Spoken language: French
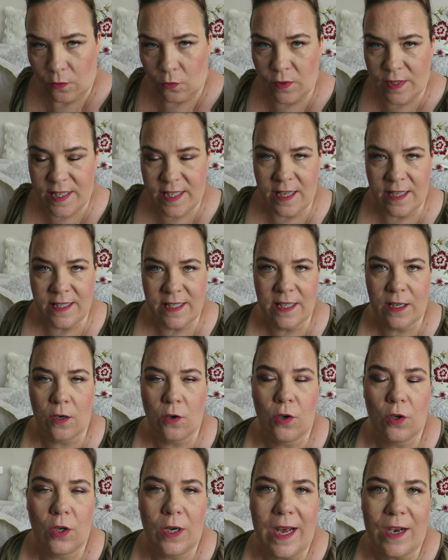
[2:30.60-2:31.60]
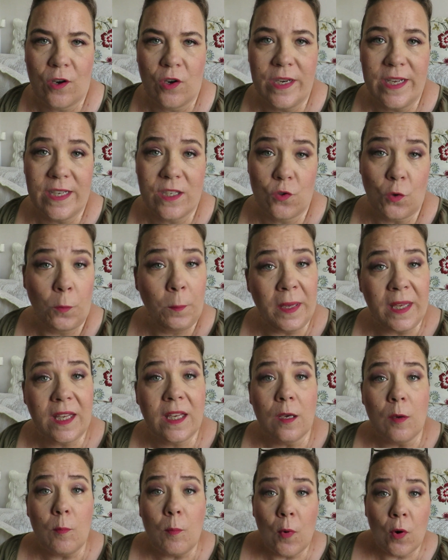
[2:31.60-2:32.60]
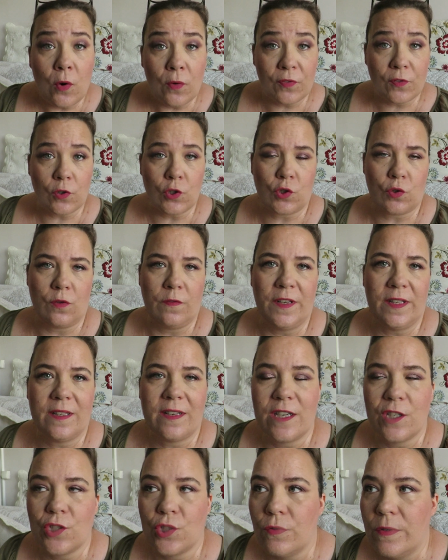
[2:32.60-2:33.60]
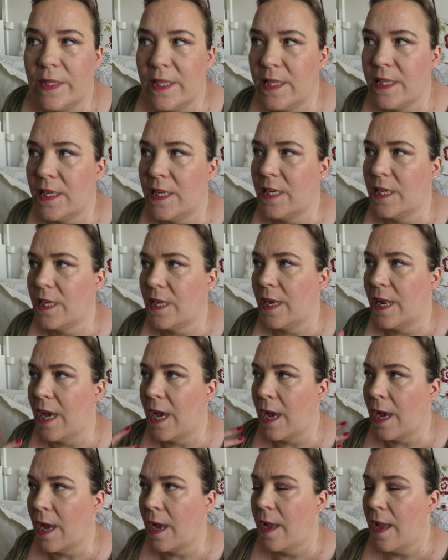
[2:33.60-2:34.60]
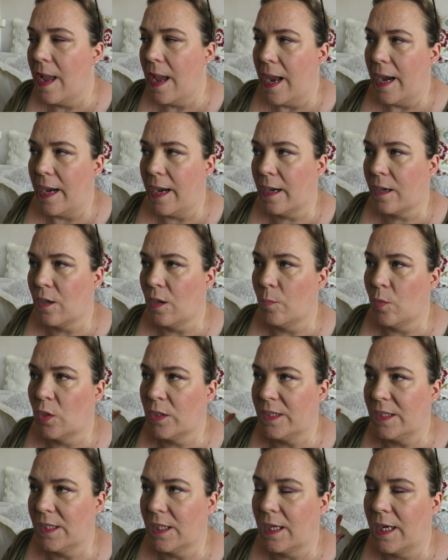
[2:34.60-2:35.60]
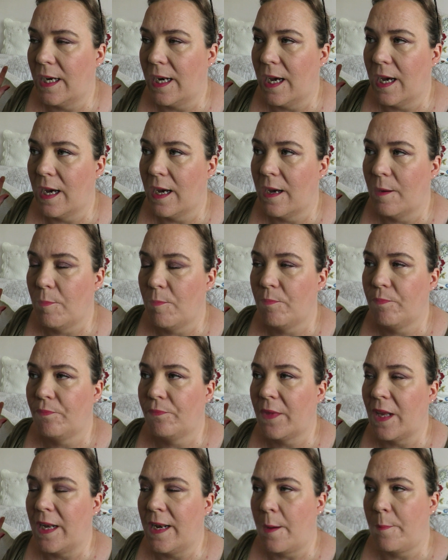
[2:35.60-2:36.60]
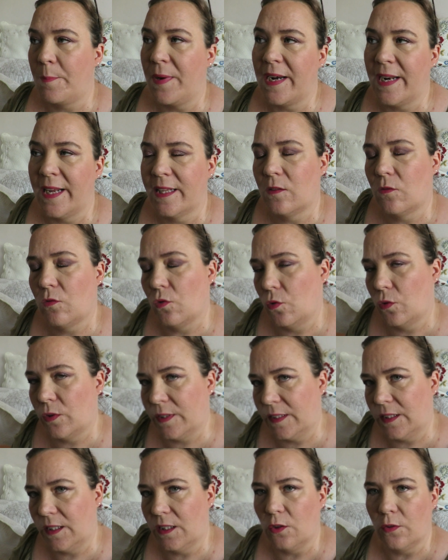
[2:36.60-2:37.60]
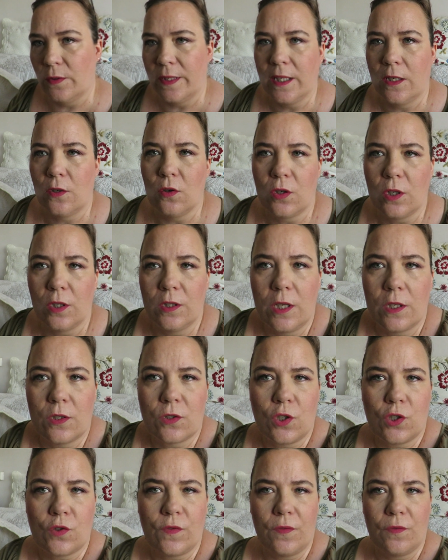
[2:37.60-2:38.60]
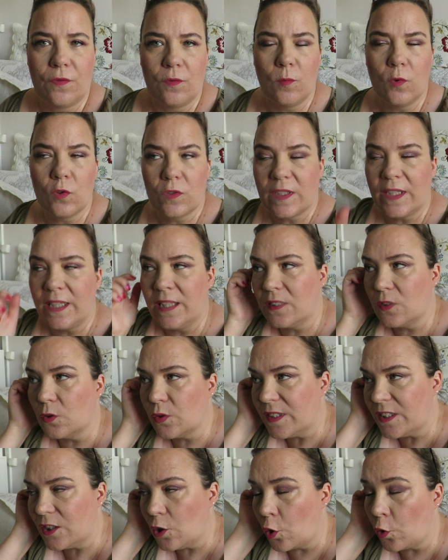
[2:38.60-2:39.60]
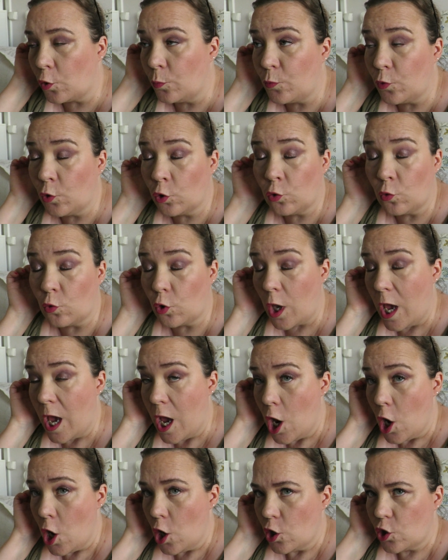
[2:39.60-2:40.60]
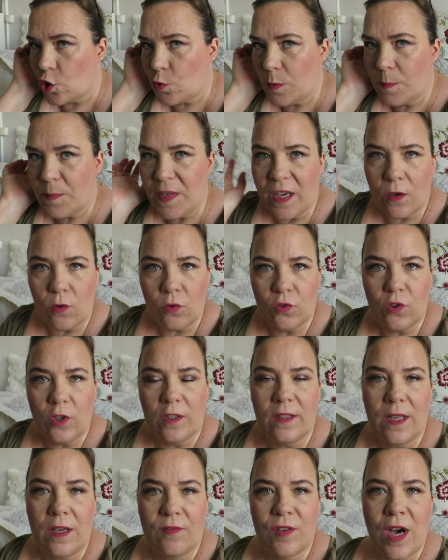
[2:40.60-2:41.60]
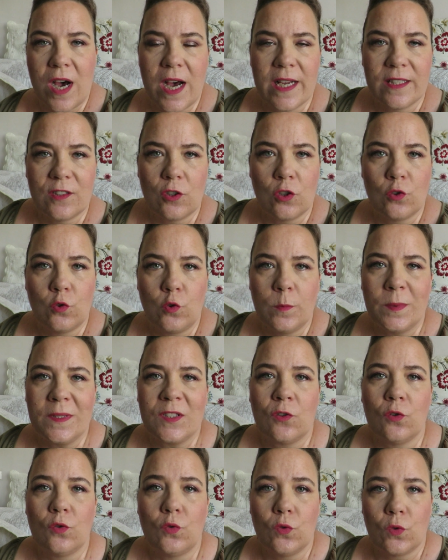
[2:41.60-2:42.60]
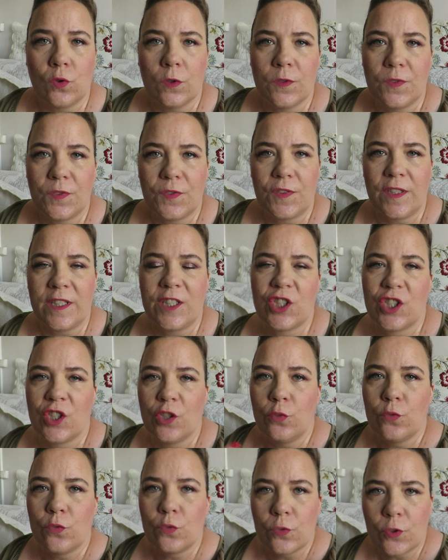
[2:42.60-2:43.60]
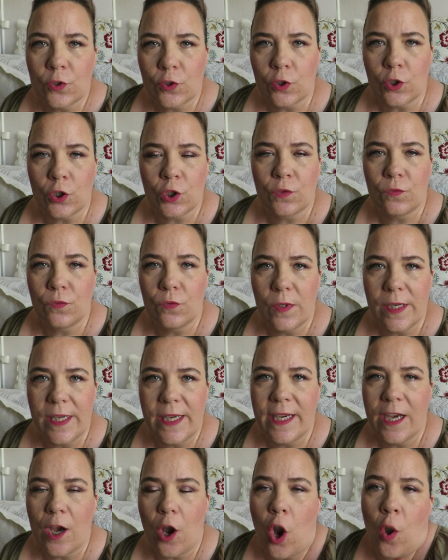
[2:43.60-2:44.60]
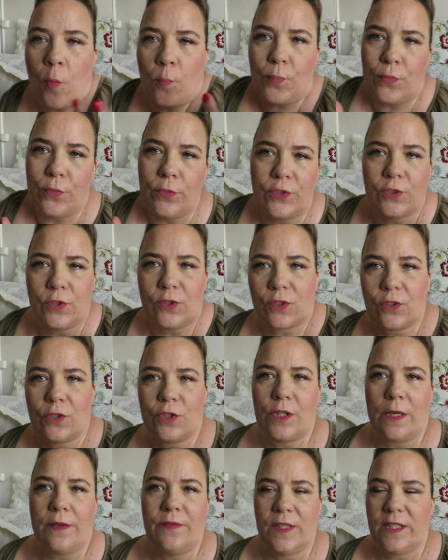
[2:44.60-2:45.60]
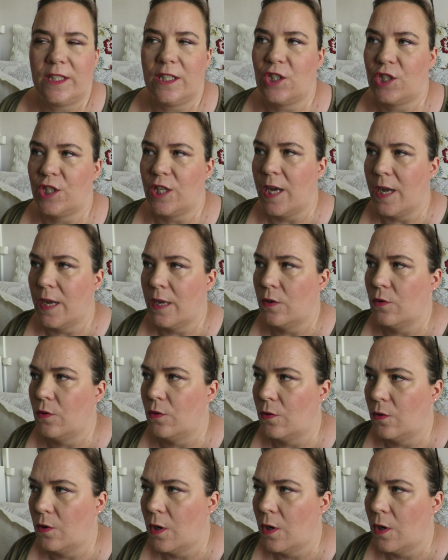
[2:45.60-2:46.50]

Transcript: Donc c'est-à-dire euh, la collection Making Mauve que je trouvais très jolie, la, comment dire, hum, la, palette aussi Going Coconut que je vais vous montrer était aussi en rupture. Donc je suis bien contente d'avoir attendu parce que tout compte fait, j'ai eu tout ce que je voulais en plus de ce que j'avais déjà